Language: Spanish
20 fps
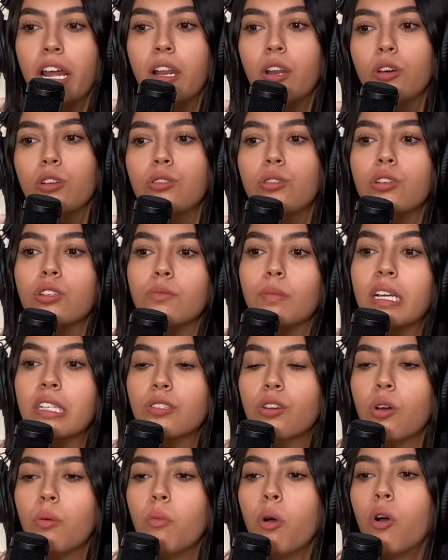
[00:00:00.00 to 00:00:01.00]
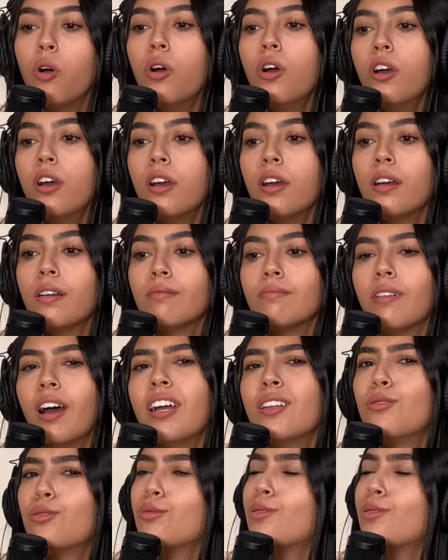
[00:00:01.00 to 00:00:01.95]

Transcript: Y lo otro es más como, ay, tú